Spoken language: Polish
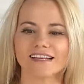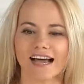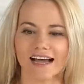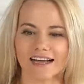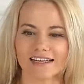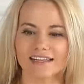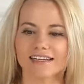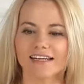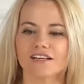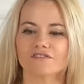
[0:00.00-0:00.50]

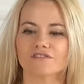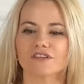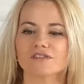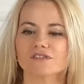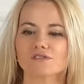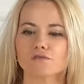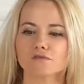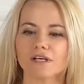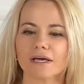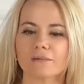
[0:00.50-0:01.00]
Tak,
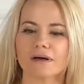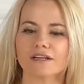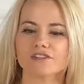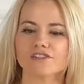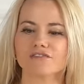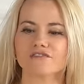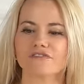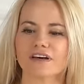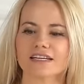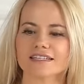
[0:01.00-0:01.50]
więc tutaj
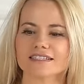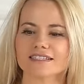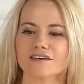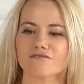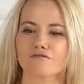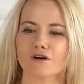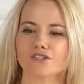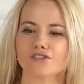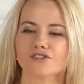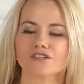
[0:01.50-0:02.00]
macie wersję
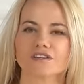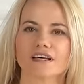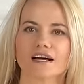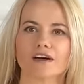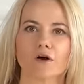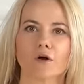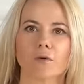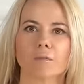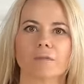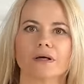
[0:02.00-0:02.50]
właśnie
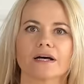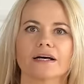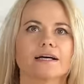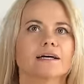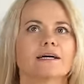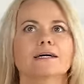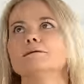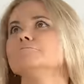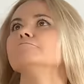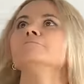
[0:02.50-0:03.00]
taką.
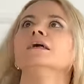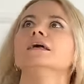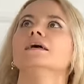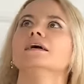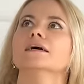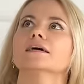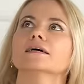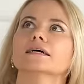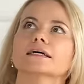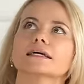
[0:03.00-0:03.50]
E,
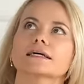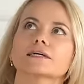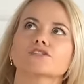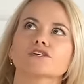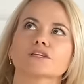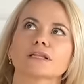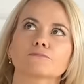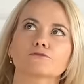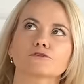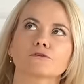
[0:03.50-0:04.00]

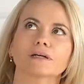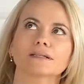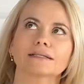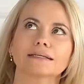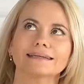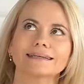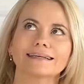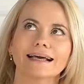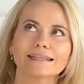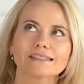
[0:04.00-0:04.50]
gdzie na przykład
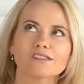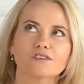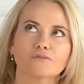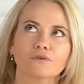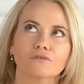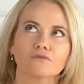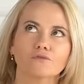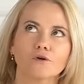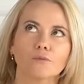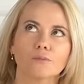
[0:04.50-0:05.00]
ja
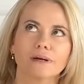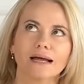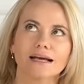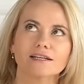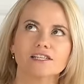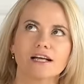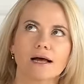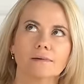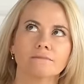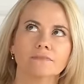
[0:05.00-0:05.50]
sobie
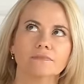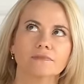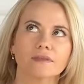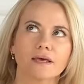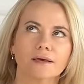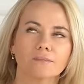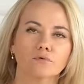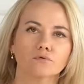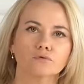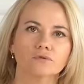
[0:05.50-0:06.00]
wyobrażam
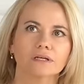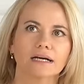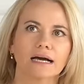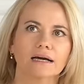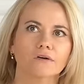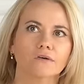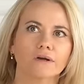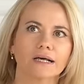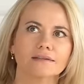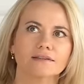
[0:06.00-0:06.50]
te buty
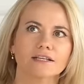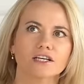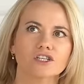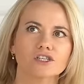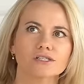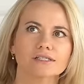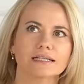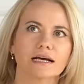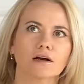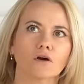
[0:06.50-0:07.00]
Karola też
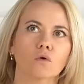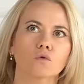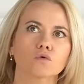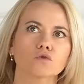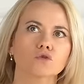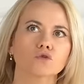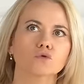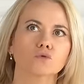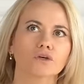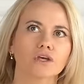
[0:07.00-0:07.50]
z taką
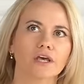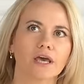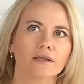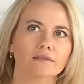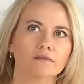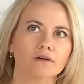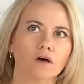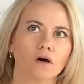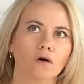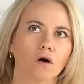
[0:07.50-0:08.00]

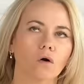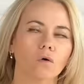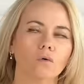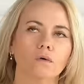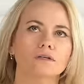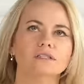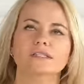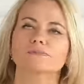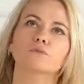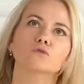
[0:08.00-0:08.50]
sukienką,
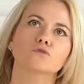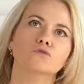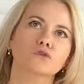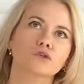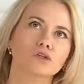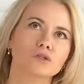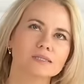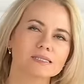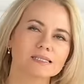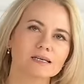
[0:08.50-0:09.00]

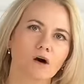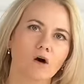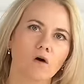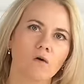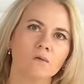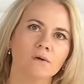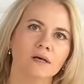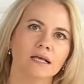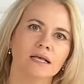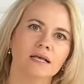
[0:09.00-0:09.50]

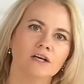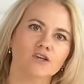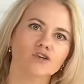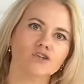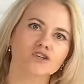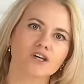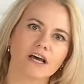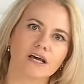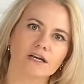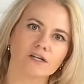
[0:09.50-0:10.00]
spódnicą
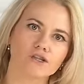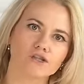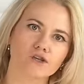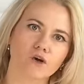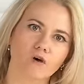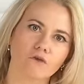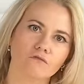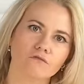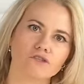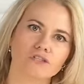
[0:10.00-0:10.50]

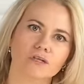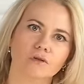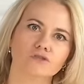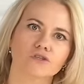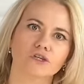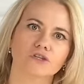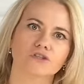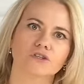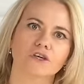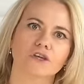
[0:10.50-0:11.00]
szerszą w
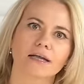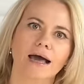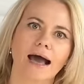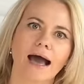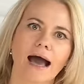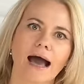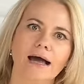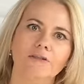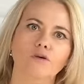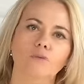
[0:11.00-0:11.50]
kształcie litery
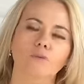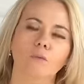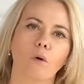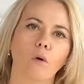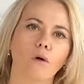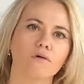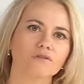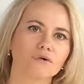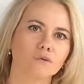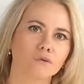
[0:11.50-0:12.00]
A do
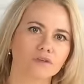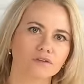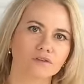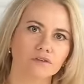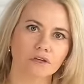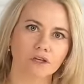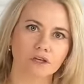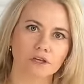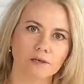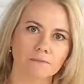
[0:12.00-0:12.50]
połowy
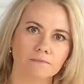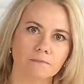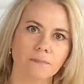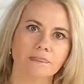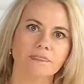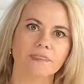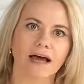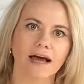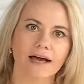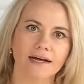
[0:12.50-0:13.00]
łydki,
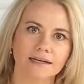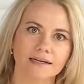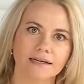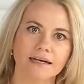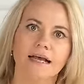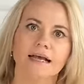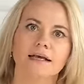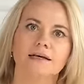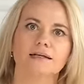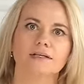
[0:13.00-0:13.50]
tak, tak,
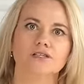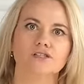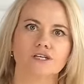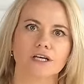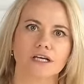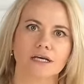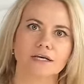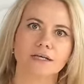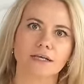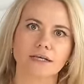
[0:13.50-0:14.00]
tak, tak
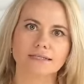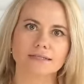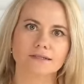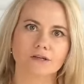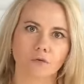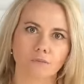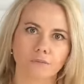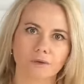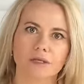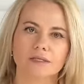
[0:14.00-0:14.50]
że tak, jest
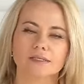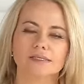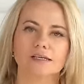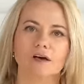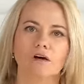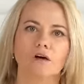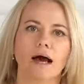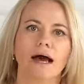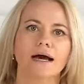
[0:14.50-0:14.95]
kobieco,